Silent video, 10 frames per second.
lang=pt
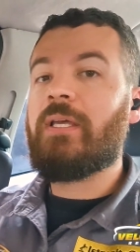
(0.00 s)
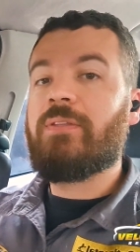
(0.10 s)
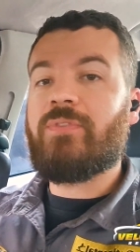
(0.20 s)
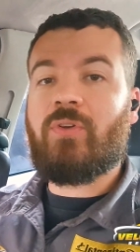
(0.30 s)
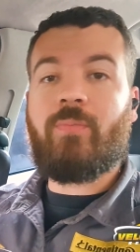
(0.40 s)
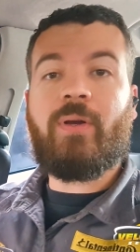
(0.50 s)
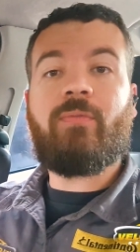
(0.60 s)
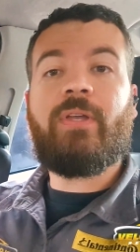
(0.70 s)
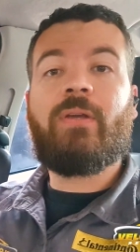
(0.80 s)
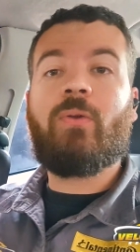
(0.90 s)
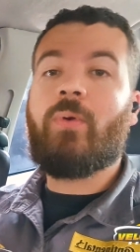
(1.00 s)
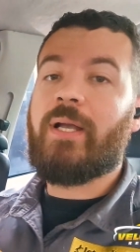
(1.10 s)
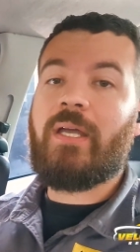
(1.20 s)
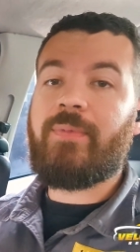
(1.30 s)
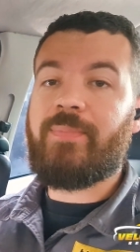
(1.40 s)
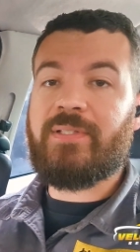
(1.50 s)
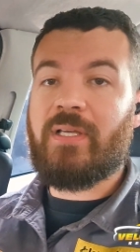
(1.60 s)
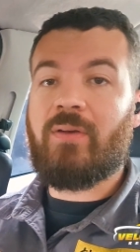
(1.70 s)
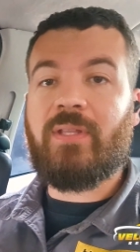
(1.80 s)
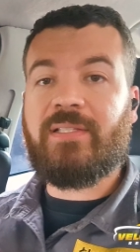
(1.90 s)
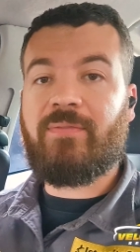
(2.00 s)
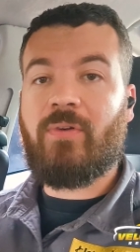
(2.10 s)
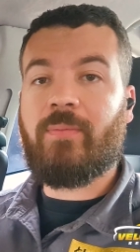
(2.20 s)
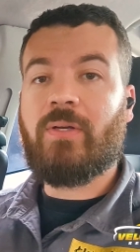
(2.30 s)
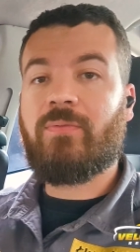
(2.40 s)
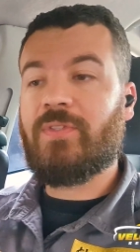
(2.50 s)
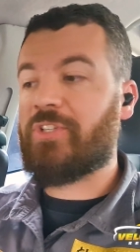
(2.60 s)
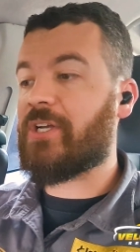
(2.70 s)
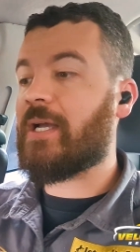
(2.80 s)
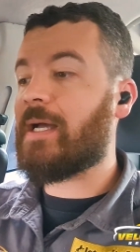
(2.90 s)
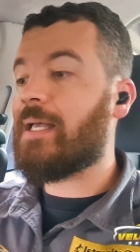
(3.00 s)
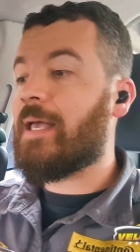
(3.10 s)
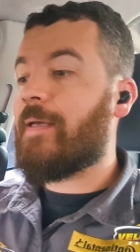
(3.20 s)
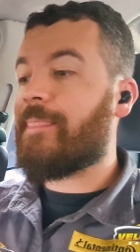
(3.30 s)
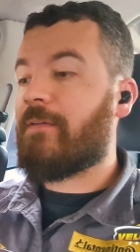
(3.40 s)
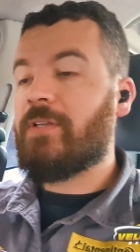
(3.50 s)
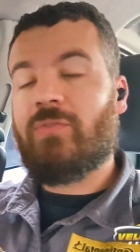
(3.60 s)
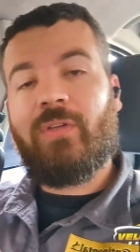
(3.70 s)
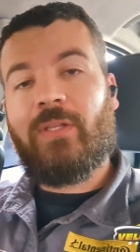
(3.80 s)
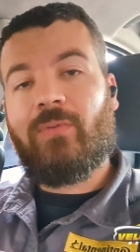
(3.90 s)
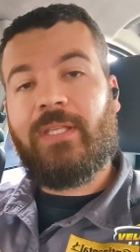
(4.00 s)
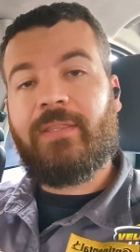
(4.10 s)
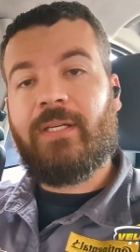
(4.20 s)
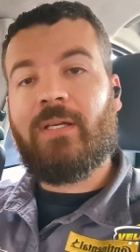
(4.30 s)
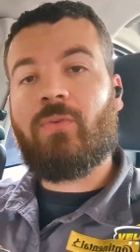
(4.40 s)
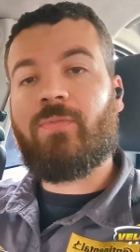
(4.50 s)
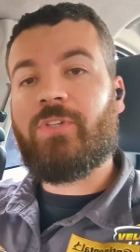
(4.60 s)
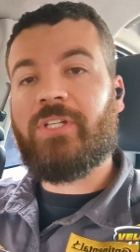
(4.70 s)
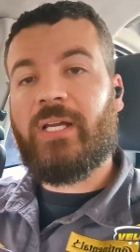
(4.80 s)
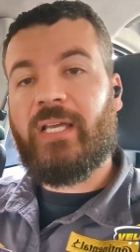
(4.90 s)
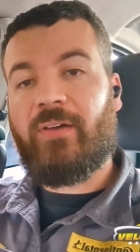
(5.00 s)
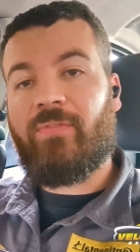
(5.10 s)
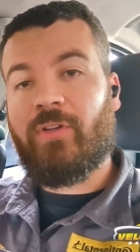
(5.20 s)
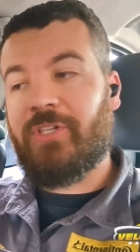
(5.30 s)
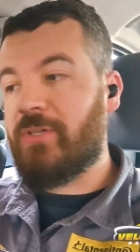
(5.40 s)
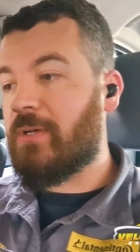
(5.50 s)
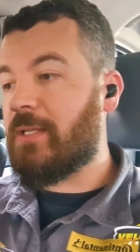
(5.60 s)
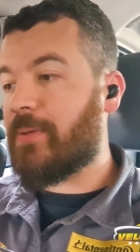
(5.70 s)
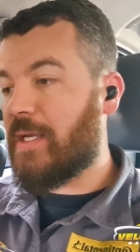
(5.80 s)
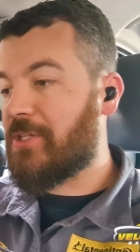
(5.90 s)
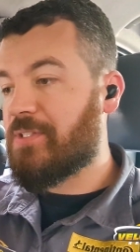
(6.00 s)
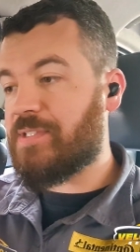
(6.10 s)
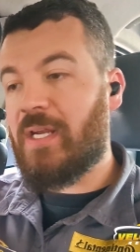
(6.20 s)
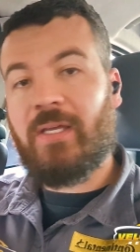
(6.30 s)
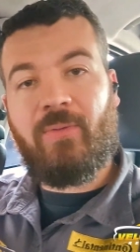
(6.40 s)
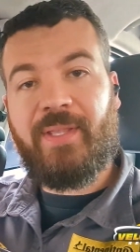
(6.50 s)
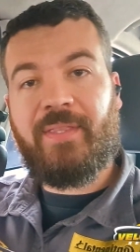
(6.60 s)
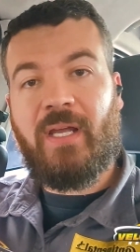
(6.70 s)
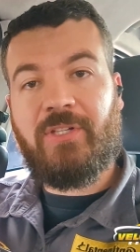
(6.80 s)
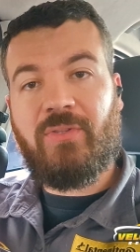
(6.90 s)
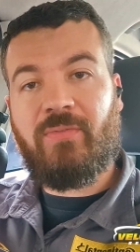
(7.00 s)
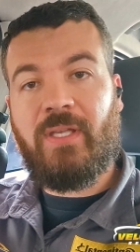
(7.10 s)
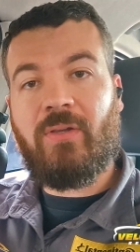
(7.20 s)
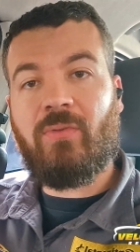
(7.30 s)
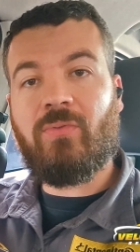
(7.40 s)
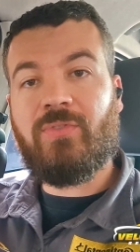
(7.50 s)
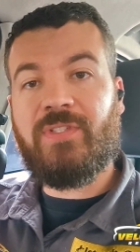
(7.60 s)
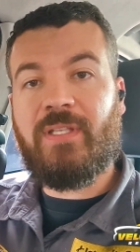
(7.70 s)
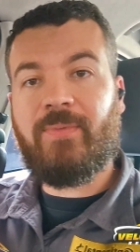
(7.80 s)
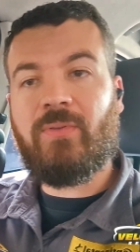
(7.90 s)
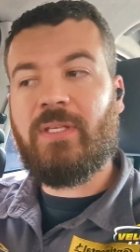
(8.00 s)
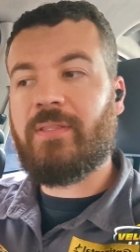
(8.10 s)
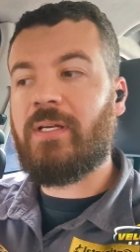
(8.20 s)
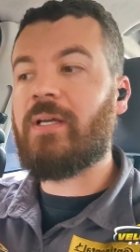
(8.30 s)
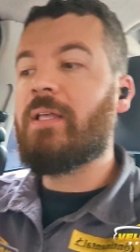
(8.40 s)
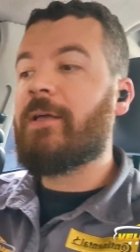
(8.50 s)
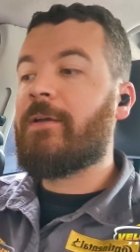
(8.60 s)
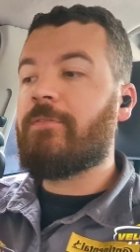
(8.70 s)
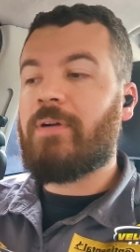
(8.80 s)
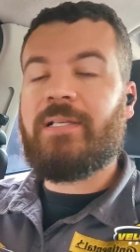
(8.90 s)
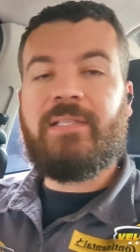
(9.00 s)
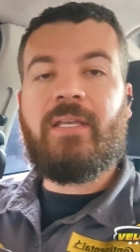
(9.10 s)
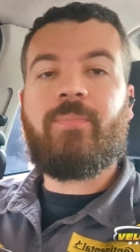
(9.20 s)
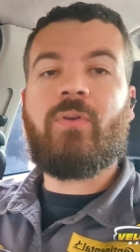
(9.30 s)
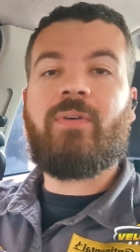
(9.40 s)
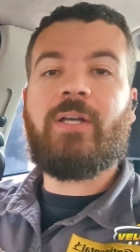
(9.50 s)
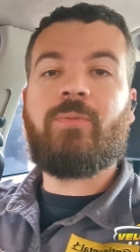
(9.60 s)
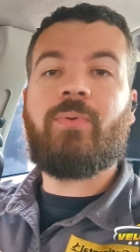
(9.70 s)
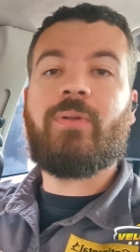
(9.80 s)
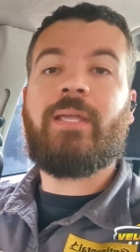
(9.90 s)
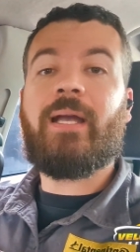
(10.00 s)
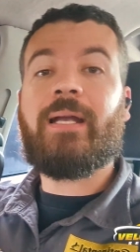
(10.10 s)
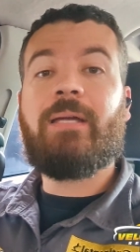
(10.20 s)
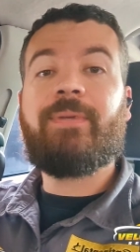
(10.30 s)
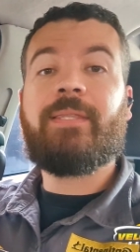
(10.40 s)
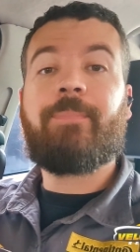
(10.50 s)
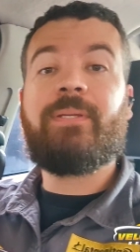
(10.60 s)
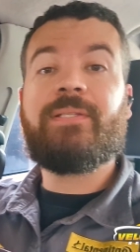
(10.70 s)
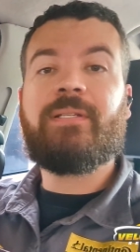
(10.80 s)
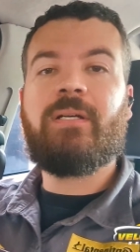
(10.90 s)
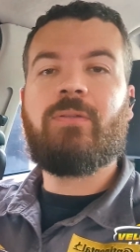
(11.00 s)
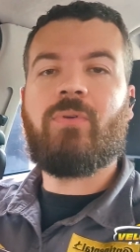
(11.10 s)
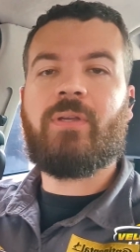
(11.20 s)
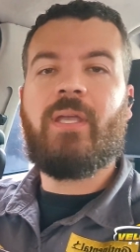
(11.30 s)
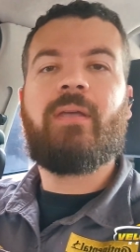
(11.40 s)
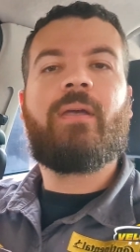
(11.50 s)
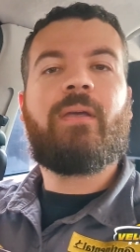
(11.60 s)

Se você comprar um veículo com a KM piscando dessa forma, quando você chegar na vistoria do Detran, quando for tirar aquela fotinho ali para registrar a quilometragem do veículo no sistema do Detran, vai ser reprovado porque a KM está piscando, ok?